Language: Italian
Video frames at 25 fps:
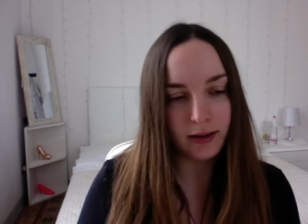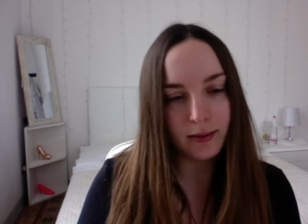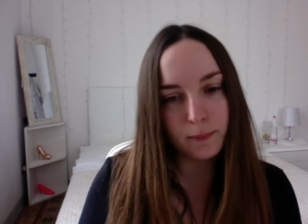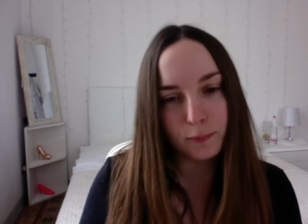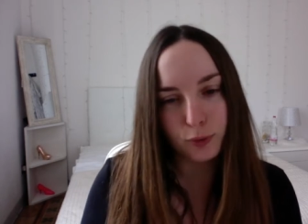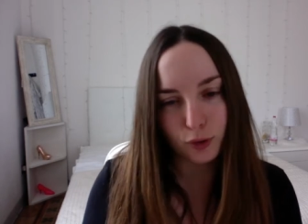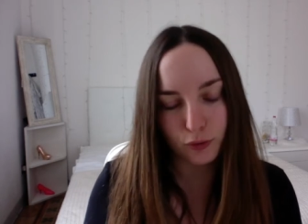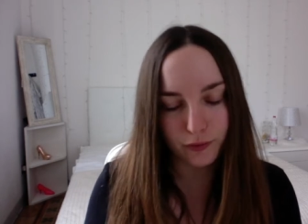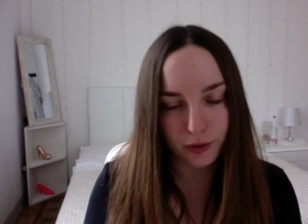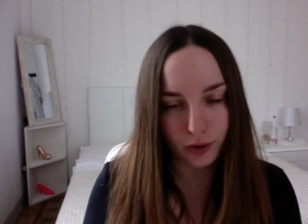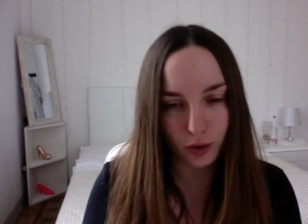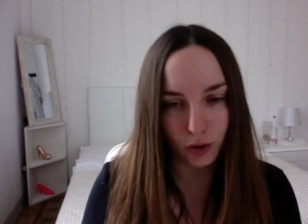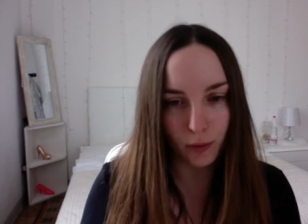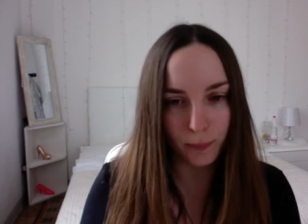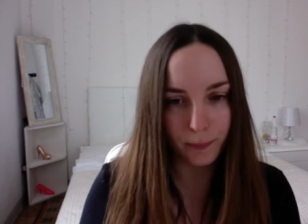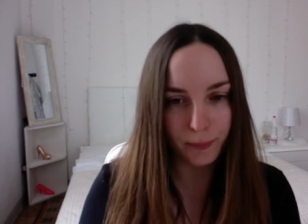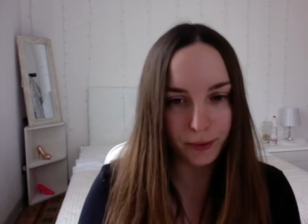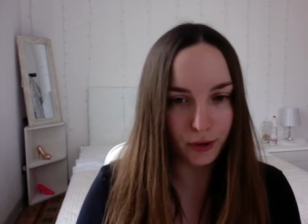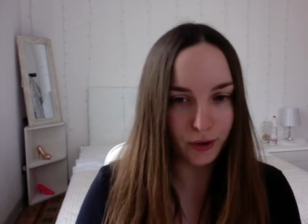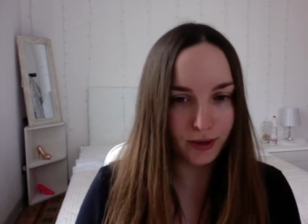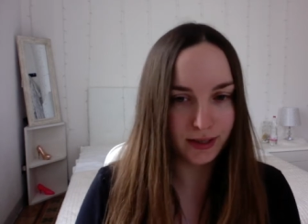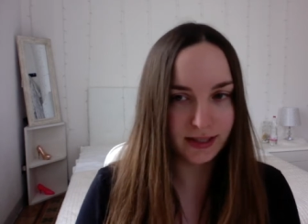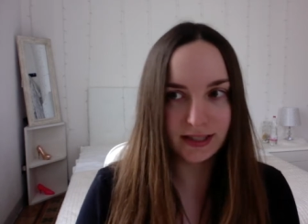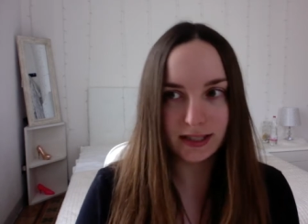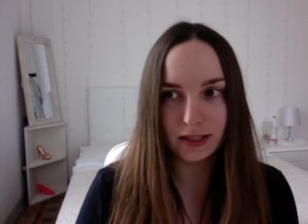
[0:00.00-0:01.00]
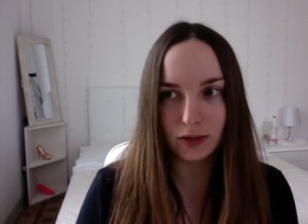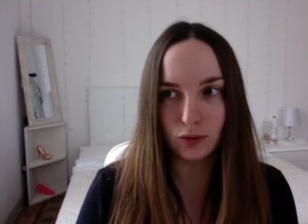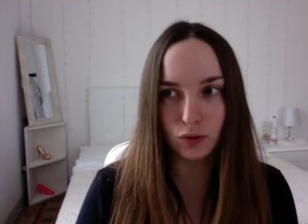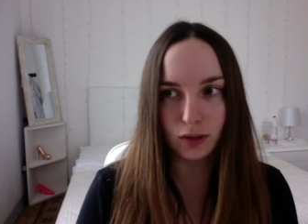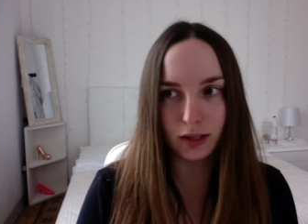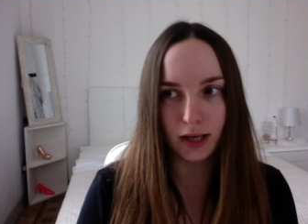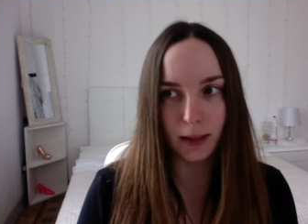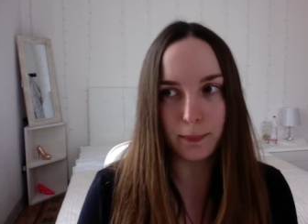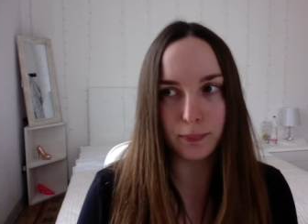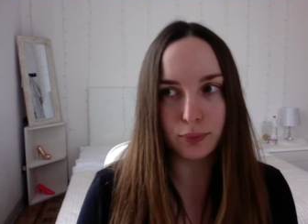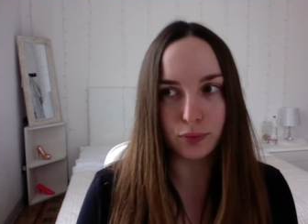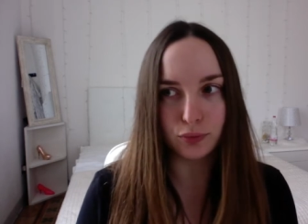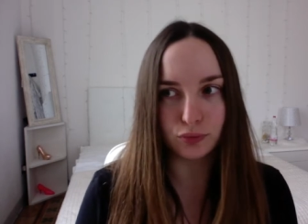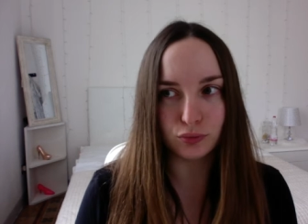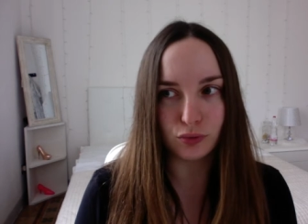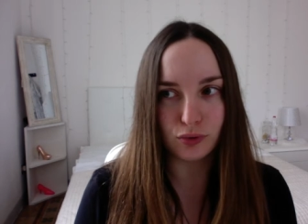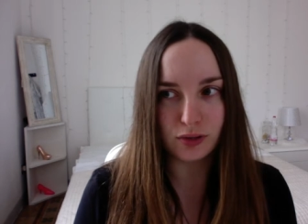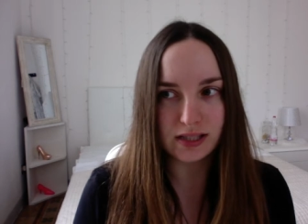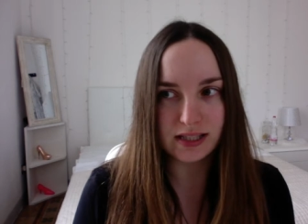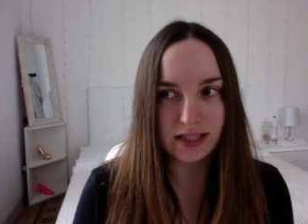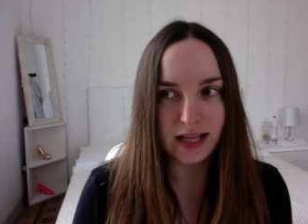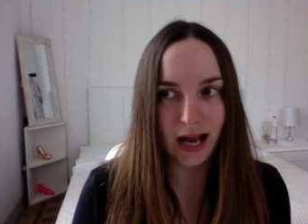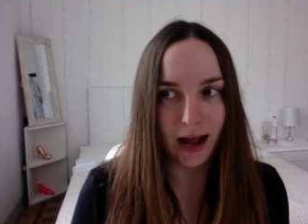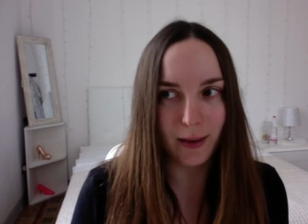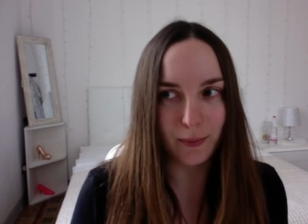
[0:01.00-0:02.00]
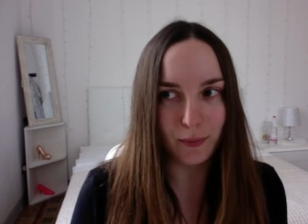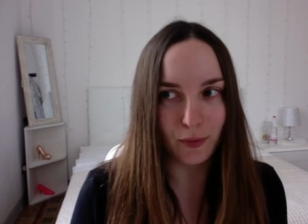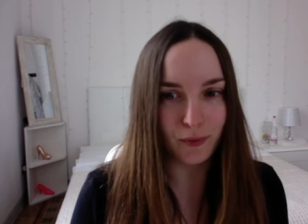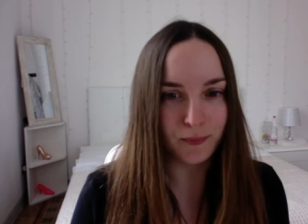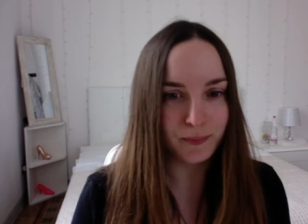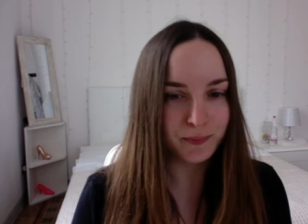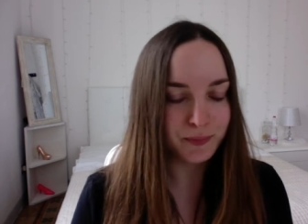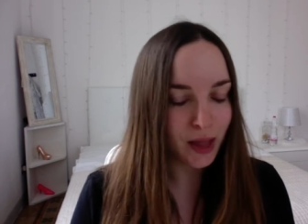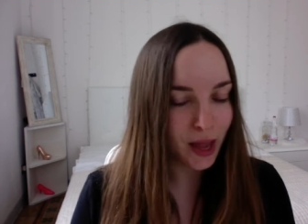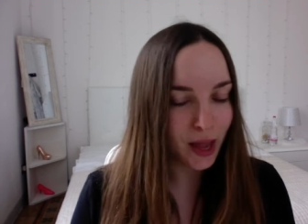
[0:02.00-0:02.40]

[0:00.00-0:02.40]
proverò, però essendo che appunto siamo